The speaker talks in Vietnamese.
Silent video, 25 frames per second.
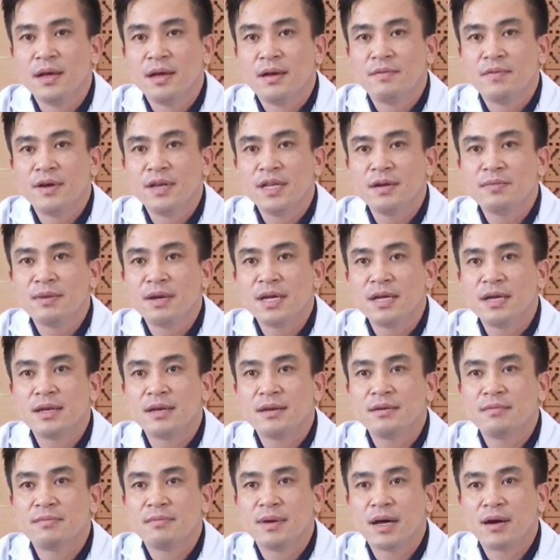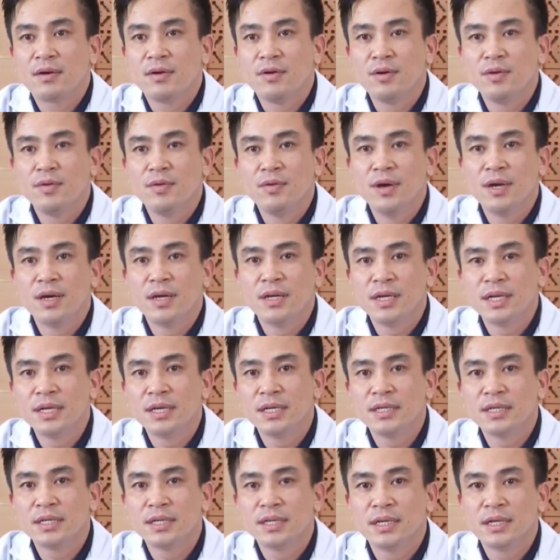Với những bệnh nhân mà khối u lớn
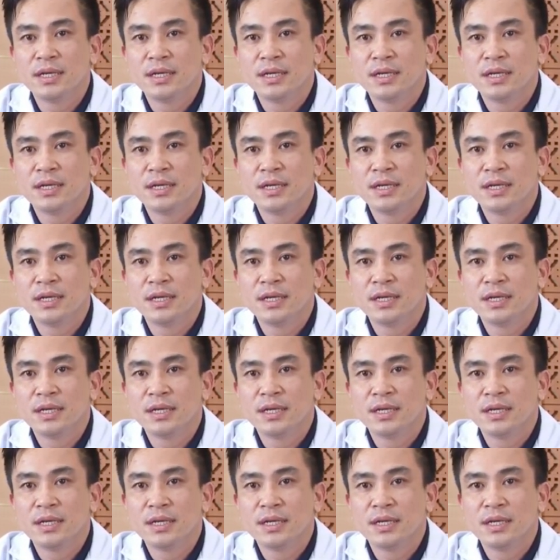hơn,